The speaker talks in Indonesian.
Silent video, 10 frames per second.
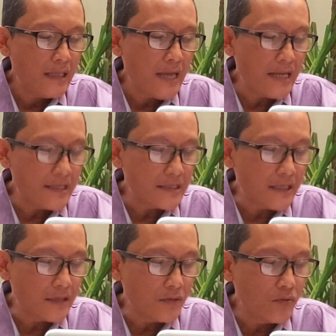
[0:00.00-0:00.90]
ayat
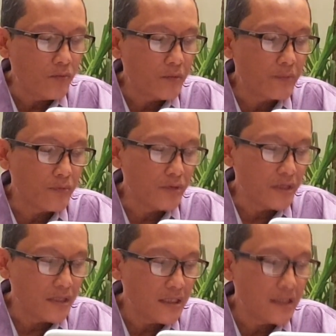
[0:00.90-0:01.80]
1
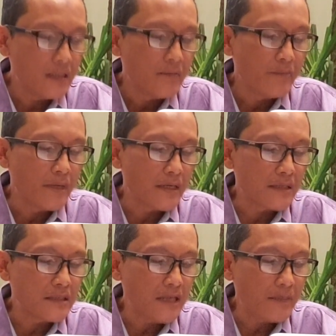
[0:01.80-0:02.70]
berbunyi
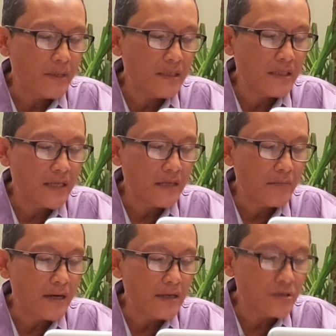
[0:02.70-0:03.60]
barang siapa dengan
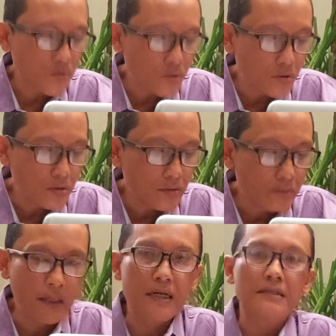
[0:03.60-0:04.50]
maksud
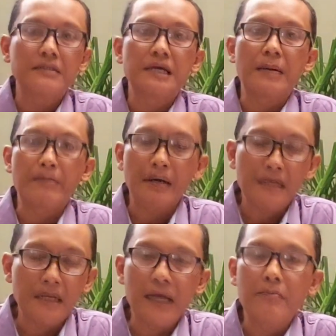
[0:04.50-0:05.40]
barang siapa
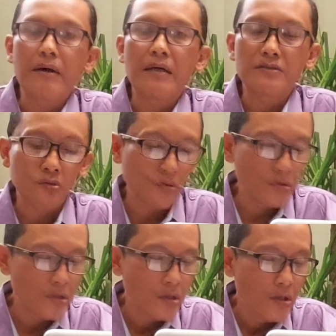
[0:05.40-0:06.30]
dengan maksud
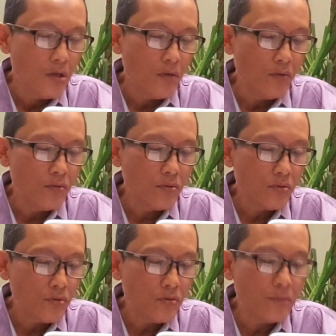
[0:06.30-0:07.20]
untuk